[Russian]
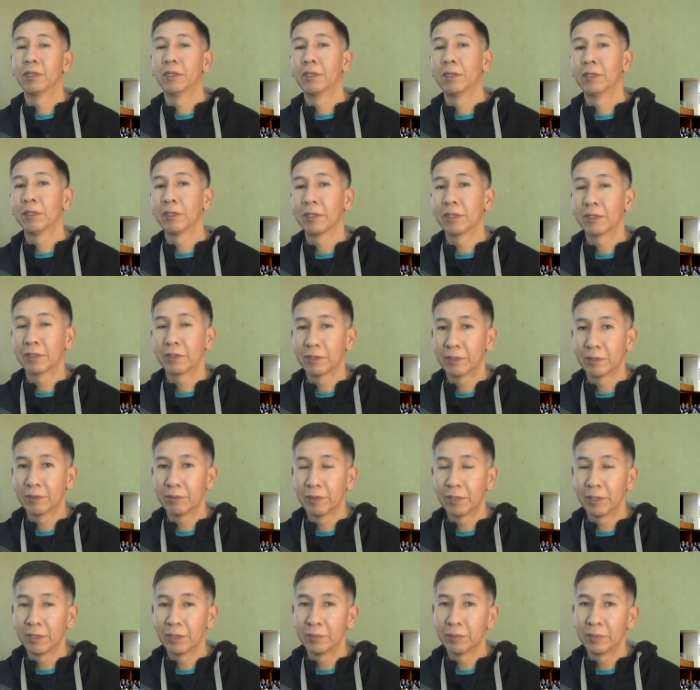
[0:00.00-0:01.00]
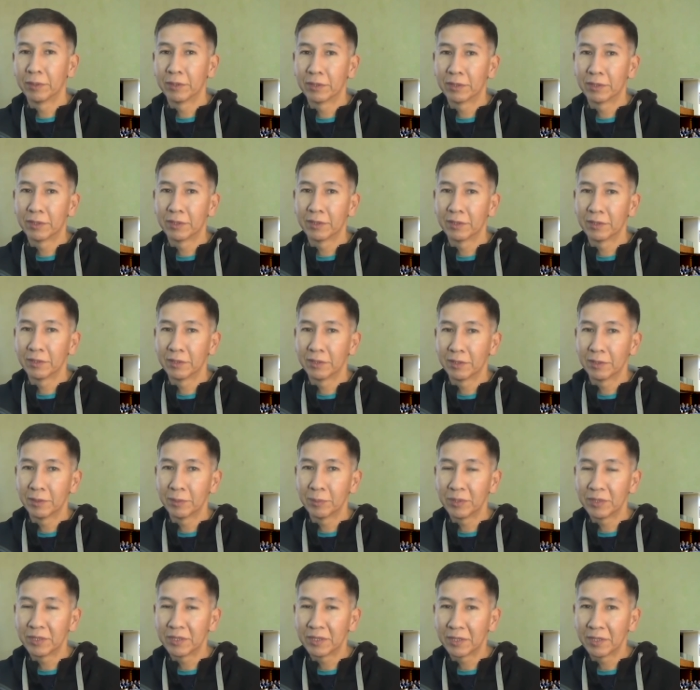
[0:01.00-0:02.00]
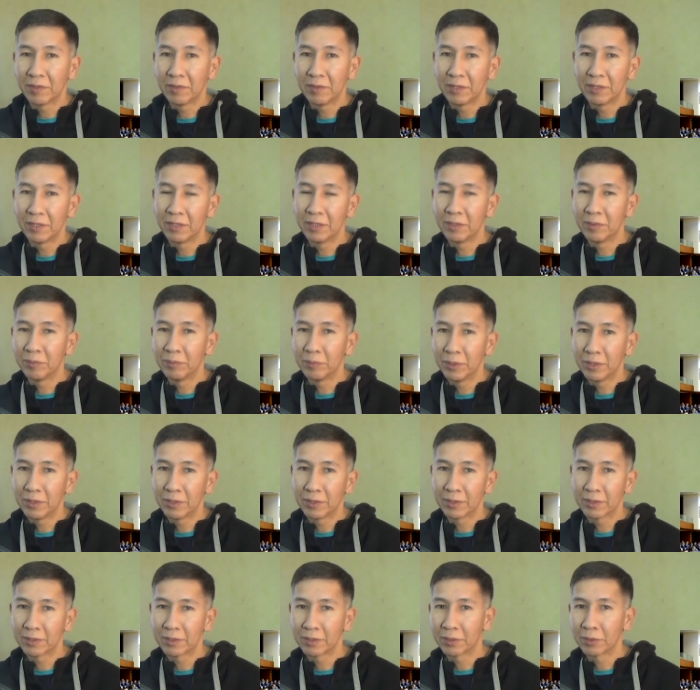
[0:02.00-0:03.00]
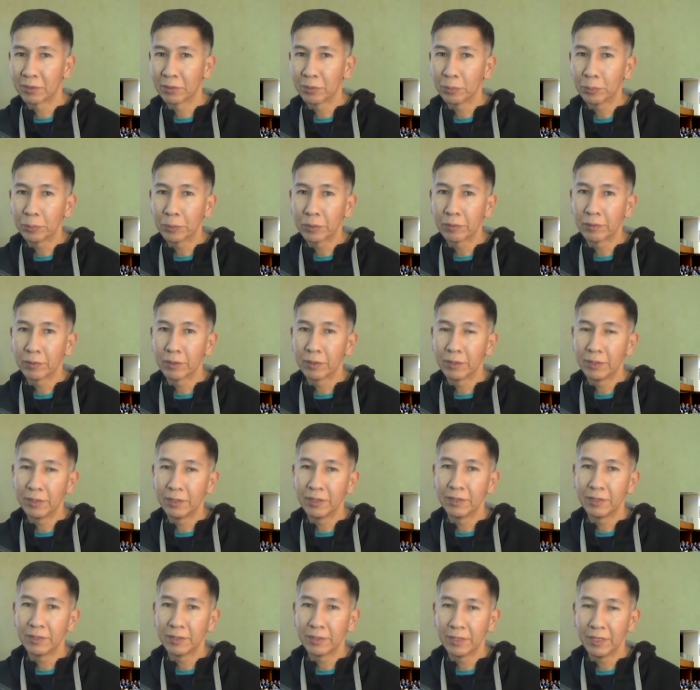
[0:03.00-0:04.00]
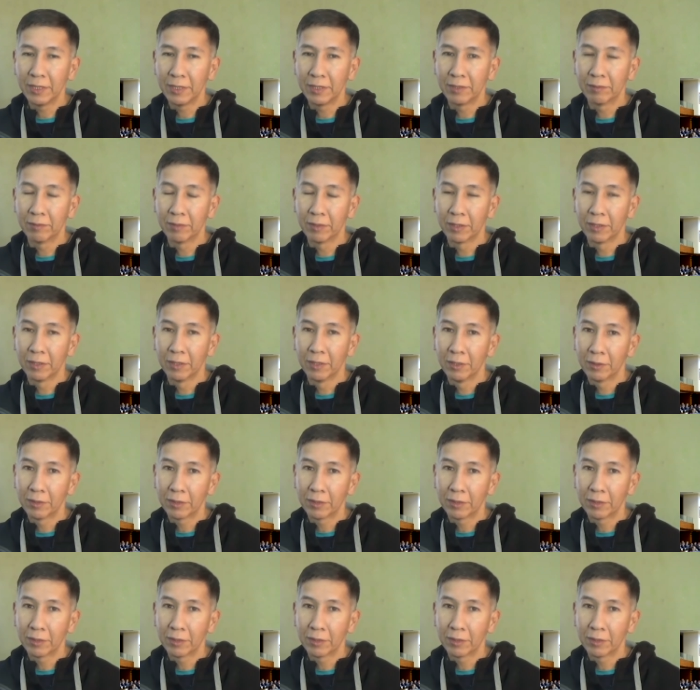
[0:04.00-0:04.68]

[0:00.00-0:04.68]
так называемых э, представителей бизнеса крупного и среднего.